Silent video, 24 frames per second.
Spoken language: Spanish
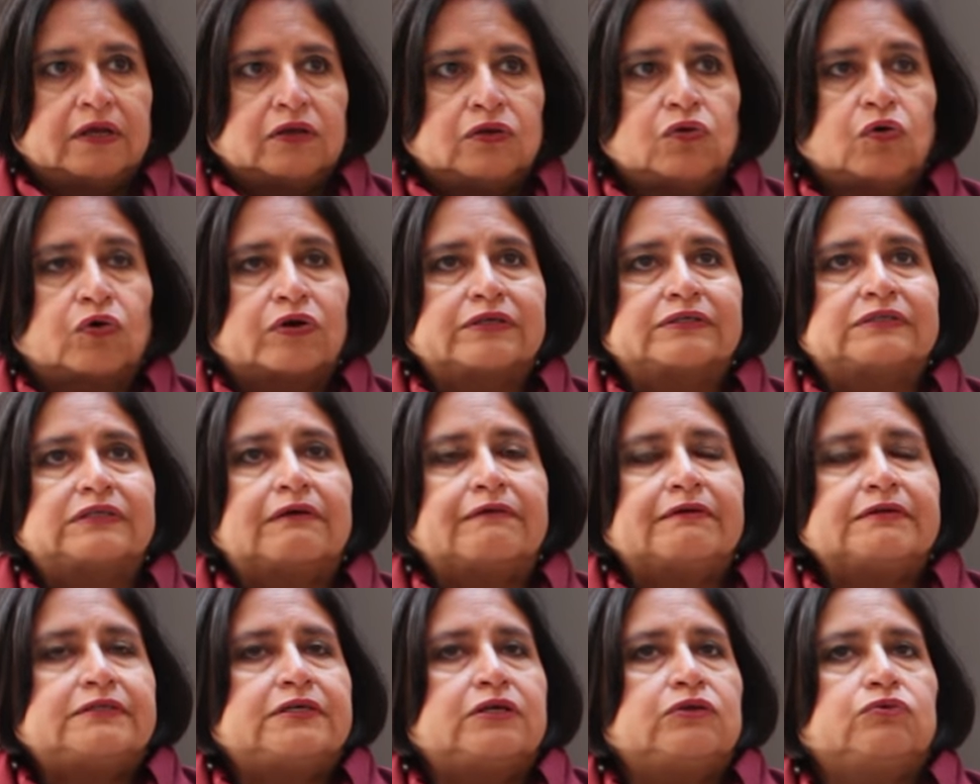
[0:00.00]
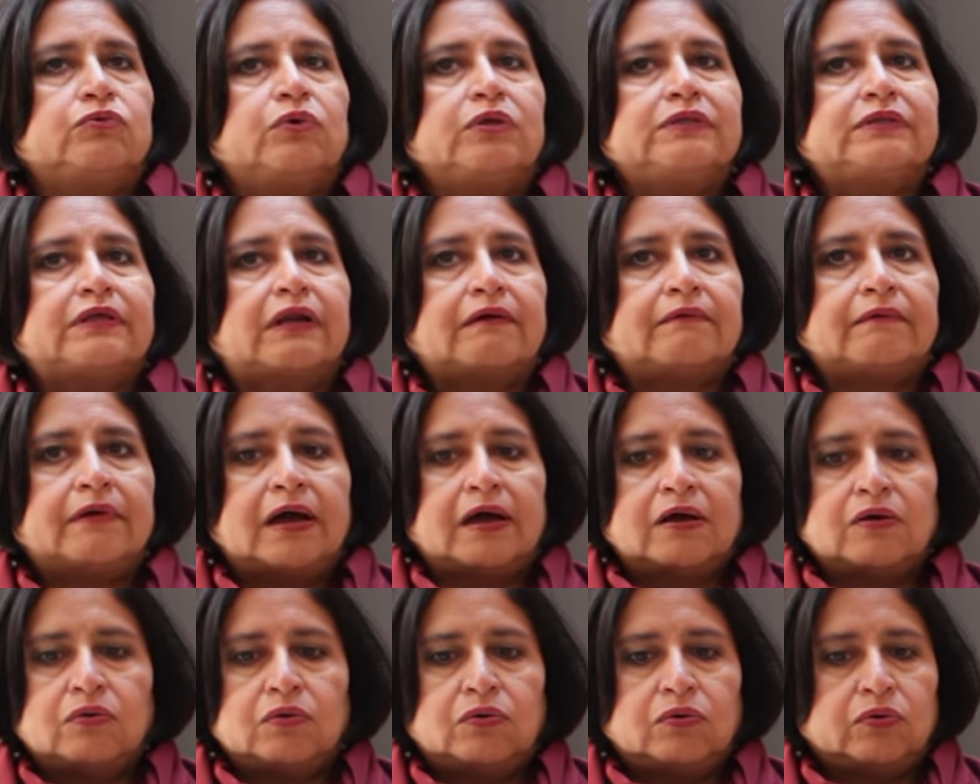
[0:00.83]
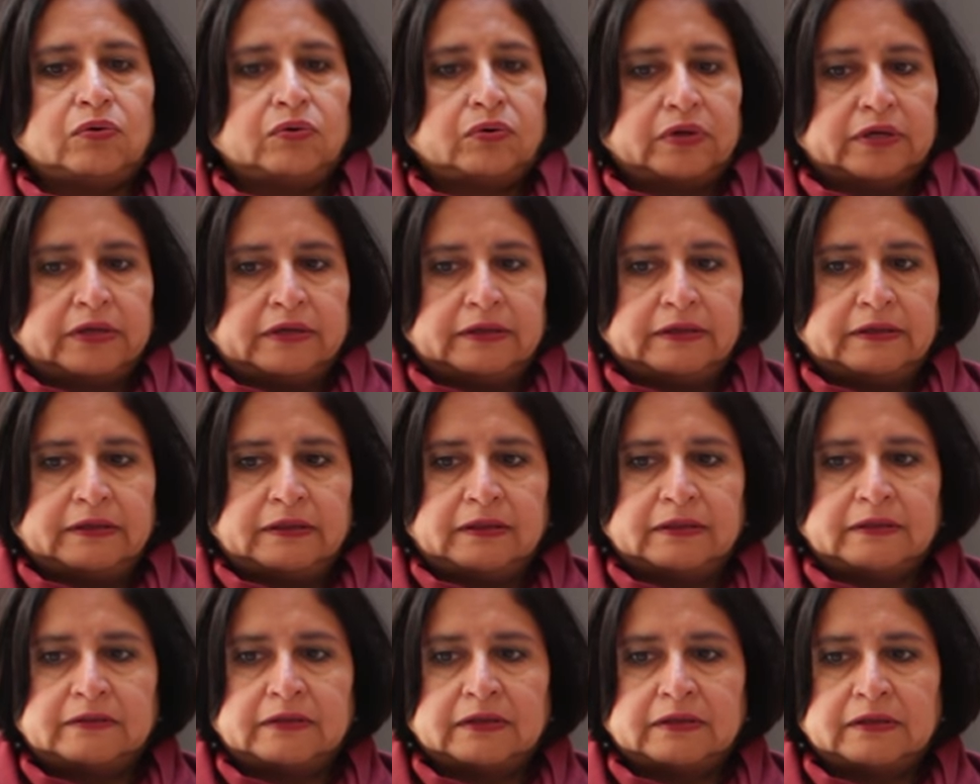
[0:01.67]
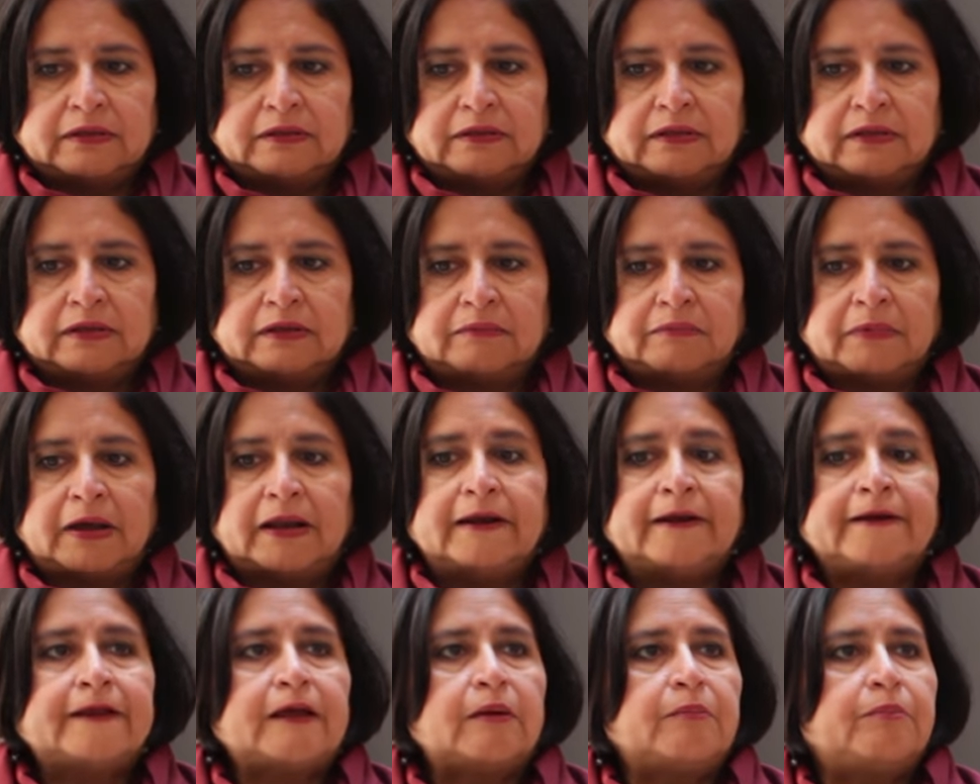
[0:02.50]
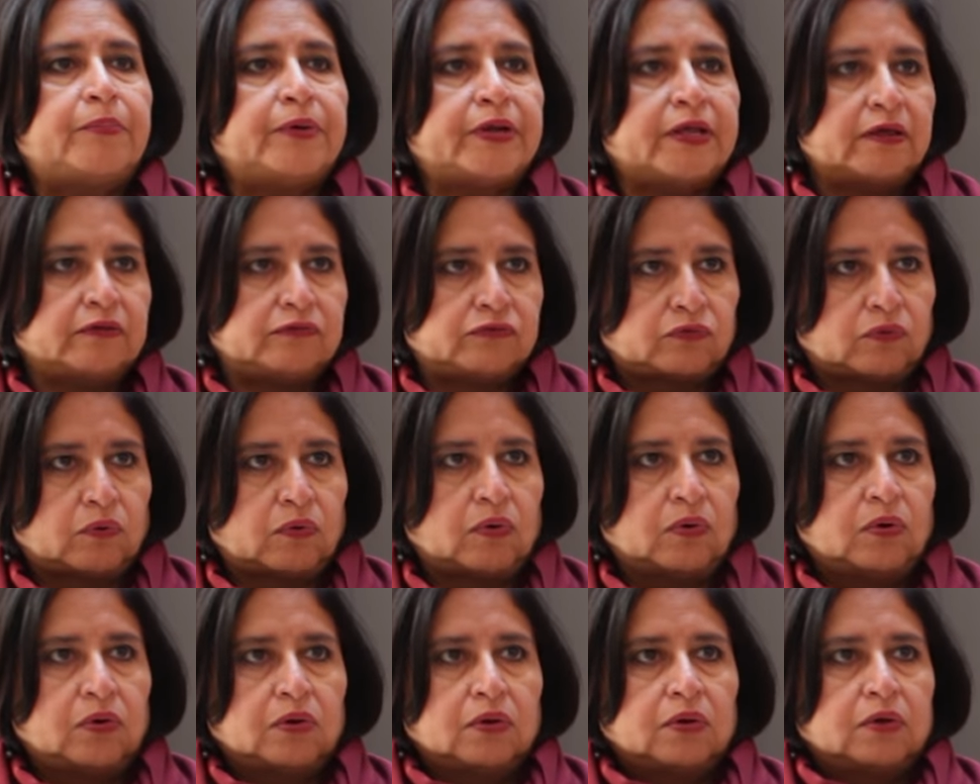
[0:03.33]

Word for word: lo que estaba haciendo el trabajo eh, de, de Valeria Prieto,